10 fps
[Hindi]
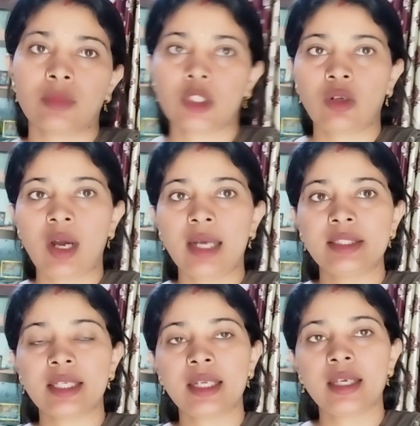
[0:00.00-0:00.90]
तो
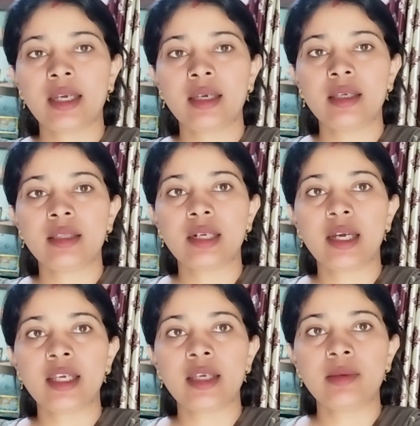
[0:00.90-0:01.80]
आज के लिए
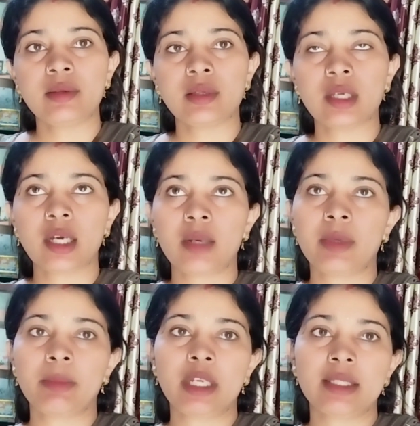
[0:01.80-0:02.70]
इतना ही कल
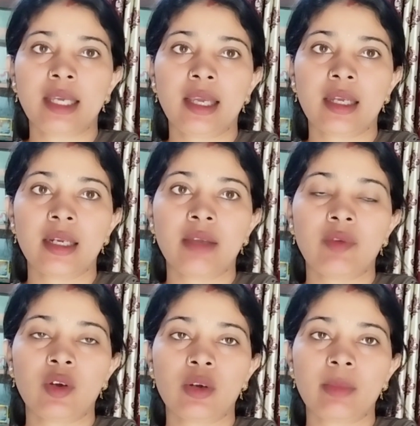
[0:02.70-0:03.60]
फिर मिलते हैं एक नए
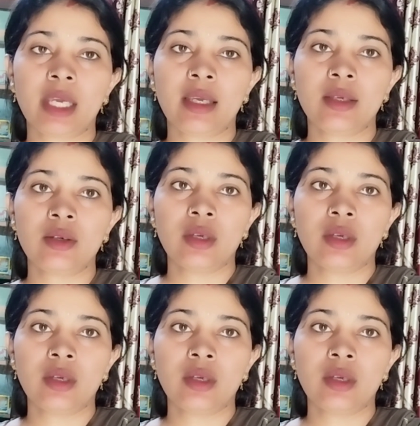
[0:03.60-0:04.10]
ब्लॉग में